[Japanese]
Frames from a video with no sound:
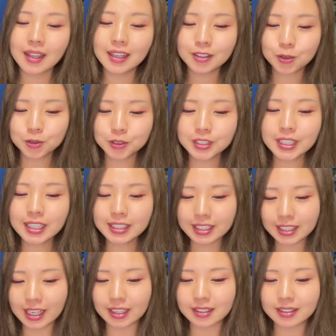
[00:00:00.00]
小倉記
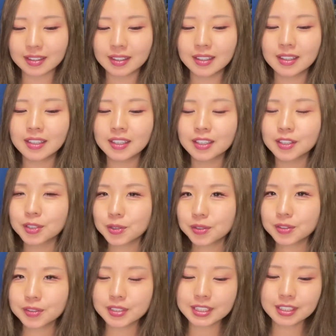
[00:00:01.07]
念、
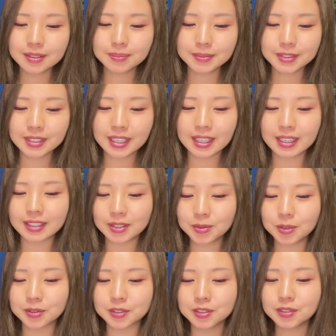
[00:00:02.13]
京都新聞杯
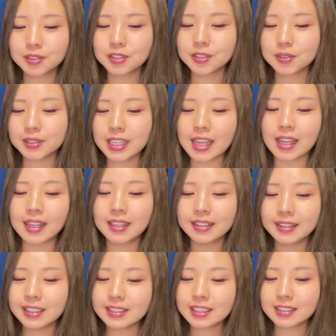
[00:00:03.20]
と重賞で
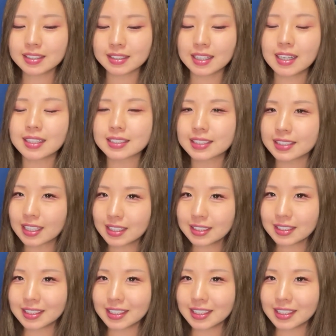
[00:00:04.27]
2着が3